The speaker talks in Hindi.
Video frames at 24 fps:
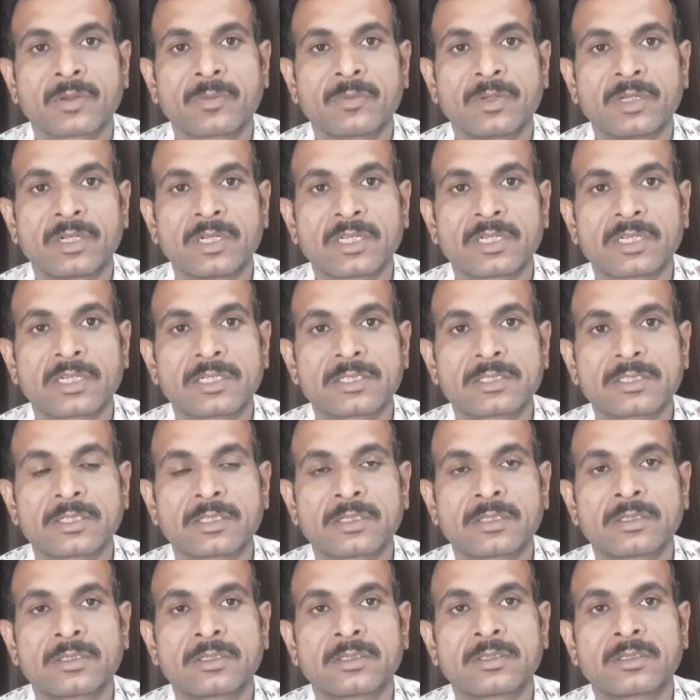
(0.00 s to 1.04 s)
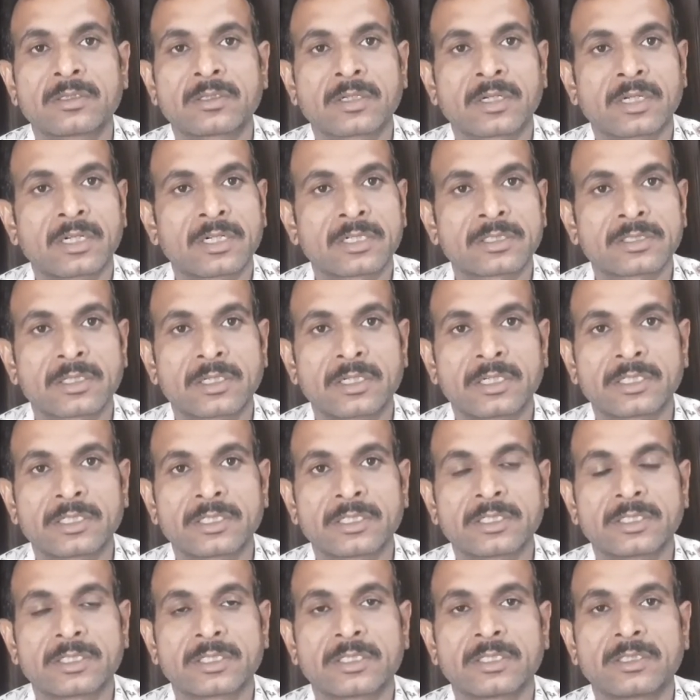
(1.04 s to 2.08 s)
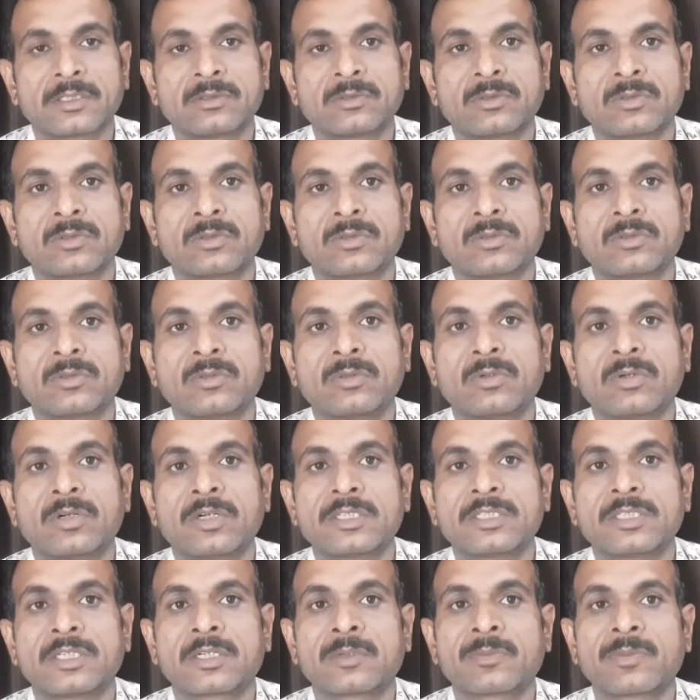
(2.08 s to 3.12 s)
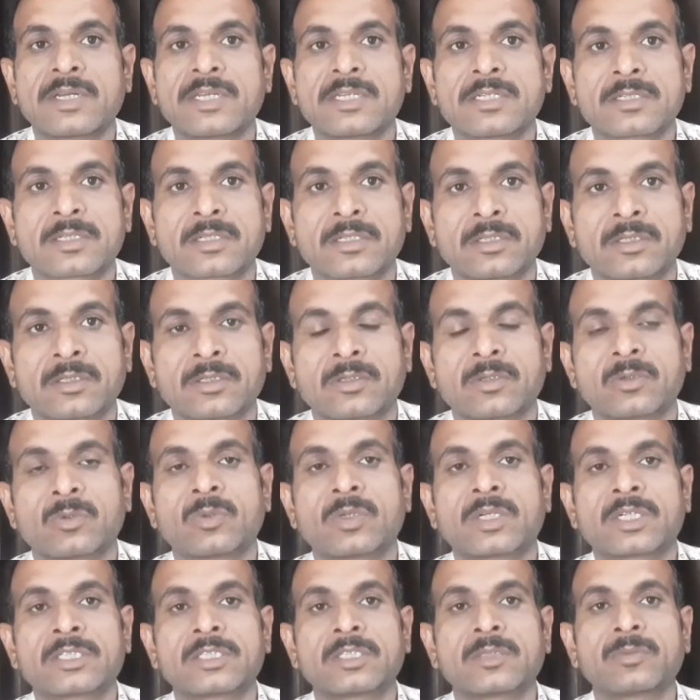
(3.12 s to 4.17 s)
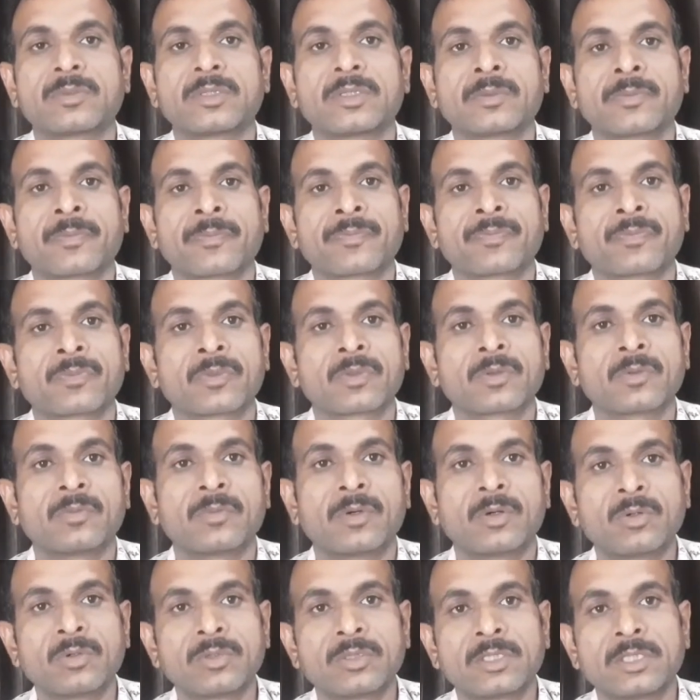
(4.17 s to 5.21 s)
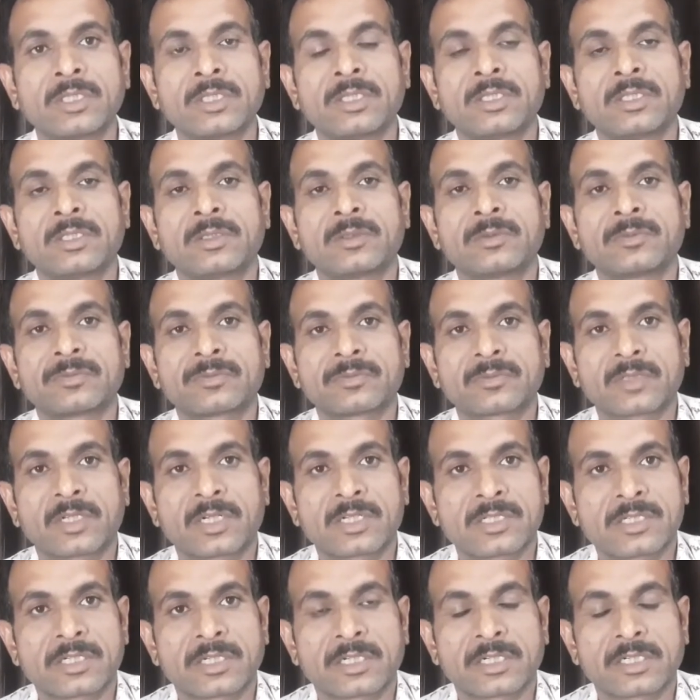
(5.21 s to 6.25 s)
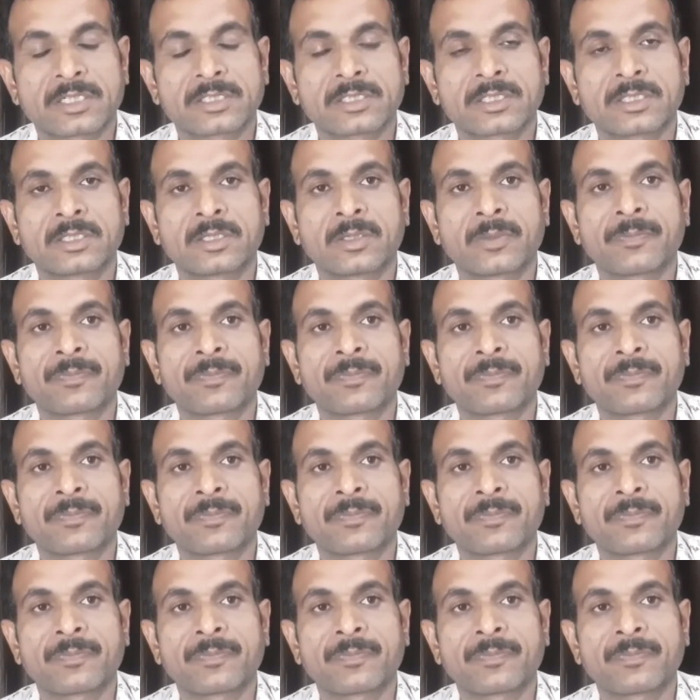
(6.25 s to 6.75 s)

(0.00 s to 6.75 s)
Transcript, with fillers: मैंने एक ऐसा कलर सेलेक्ट किया है जो 2022 के वर्जन में बहुत ही अच्छा खासा